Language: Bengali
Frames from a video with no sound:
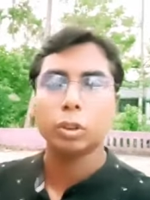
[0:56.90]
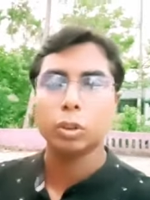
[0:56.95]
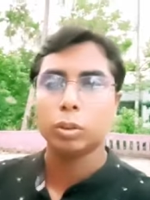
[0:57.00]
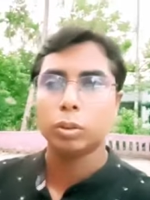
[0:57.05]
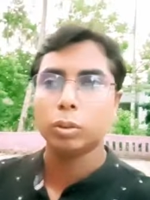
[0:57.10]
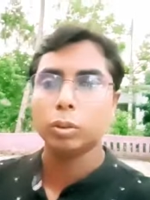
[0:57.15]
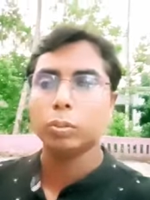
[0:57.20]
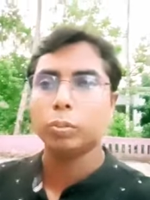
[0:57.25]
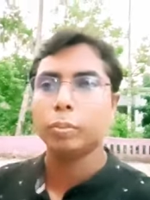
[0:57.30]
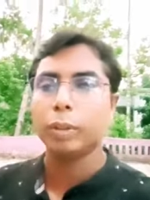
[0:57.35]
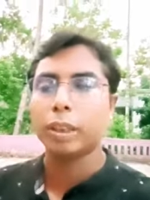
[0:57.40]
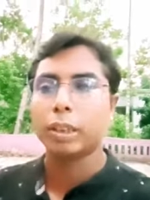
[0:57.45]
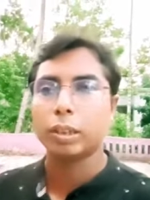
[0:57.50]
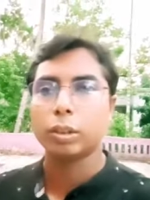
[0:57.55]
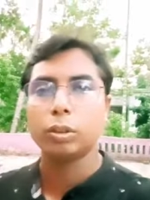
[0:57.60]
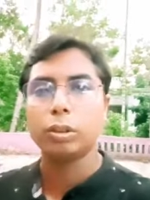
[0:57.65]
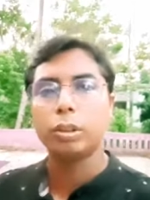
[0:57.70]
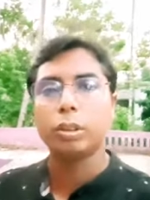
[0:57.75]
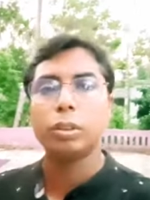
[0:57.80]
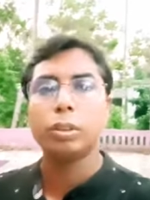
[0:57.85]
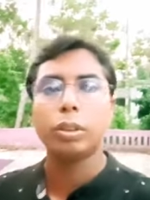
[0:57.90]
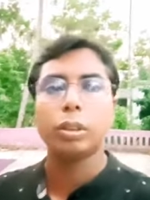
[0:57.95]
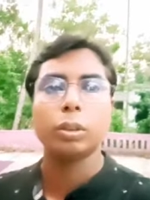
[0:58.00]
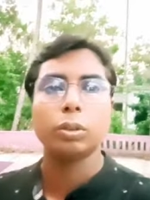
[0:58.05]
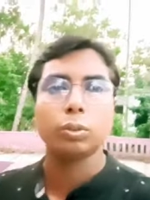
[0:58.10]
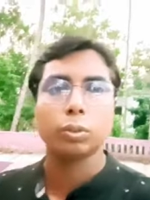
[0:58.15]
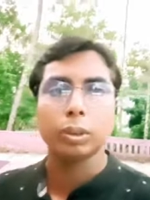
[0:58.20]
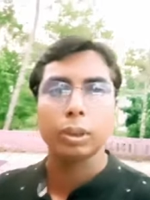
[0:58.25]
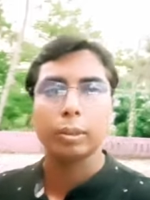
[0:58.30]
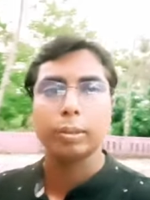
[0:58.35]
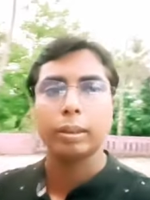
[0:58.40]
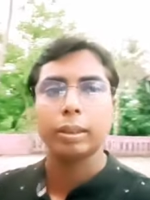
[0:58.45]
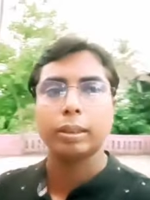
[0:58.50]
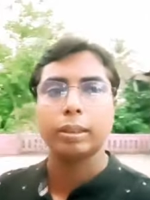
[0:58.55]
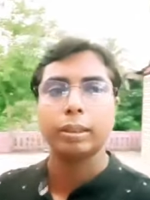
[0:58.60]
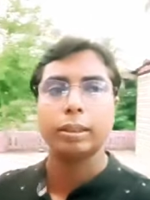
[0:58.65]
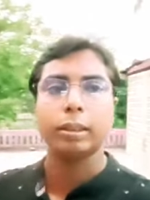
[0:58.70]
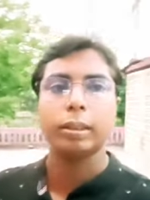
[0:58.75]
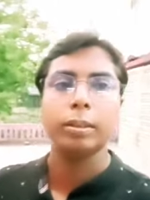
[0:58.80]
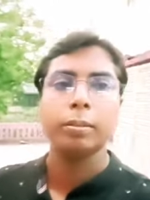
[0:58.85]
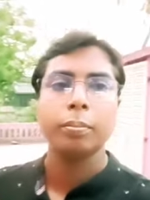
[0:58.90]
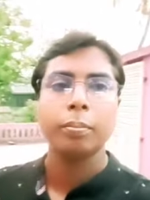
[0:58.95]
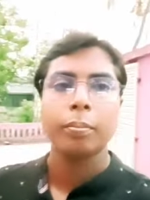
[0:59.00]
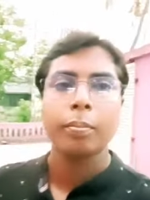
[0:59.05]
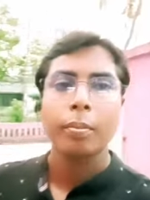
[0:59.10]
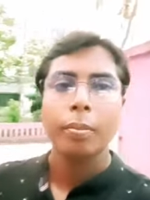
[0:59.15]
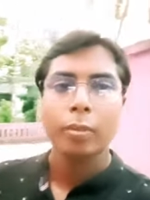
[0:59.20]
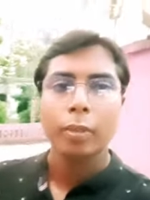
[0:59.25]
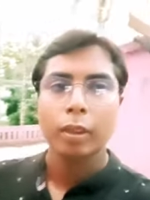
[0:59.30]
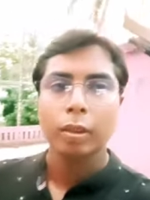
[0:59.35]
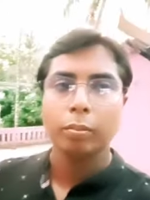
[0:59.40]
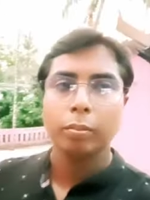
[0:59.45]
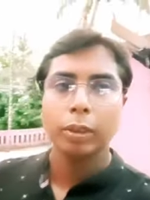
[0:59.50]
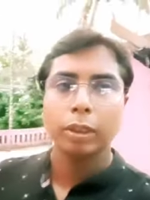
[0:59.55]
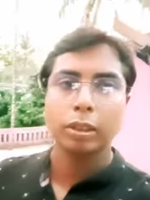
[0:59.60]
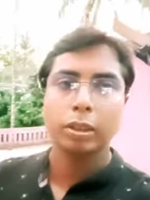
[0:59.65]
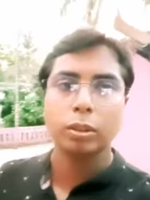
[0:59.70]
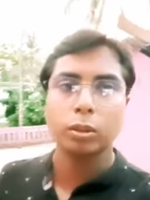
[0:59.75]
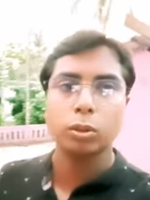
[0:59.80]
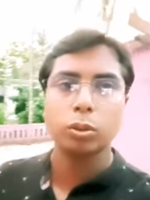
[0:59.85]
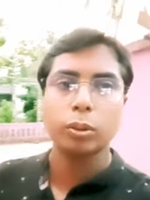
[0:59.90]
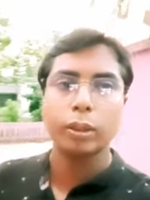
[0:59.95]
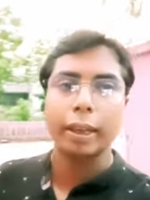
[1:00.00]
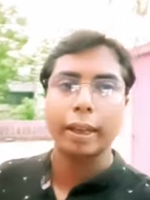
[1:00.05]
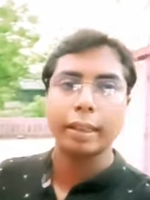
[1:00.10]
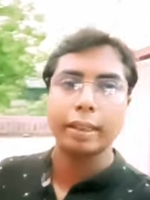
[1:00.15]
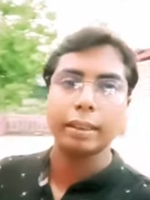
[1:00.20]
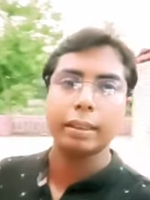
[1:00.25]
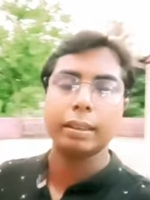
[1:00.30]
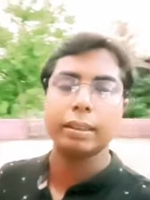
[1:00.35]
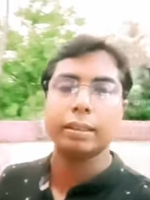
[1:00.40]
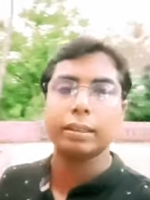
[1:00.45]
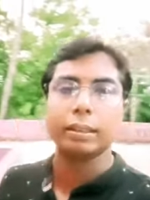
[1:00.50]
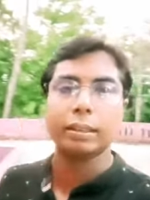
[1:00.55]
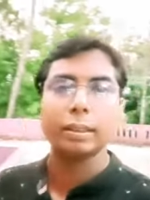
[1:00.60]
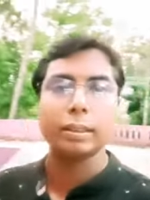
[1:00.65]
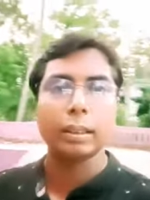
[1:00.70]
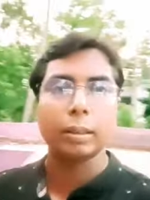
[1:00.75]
তো বেশ কিছুদিন ধরে শুনতে পাচ্ছি বেশ কিছু ক্যান্ডিডেটস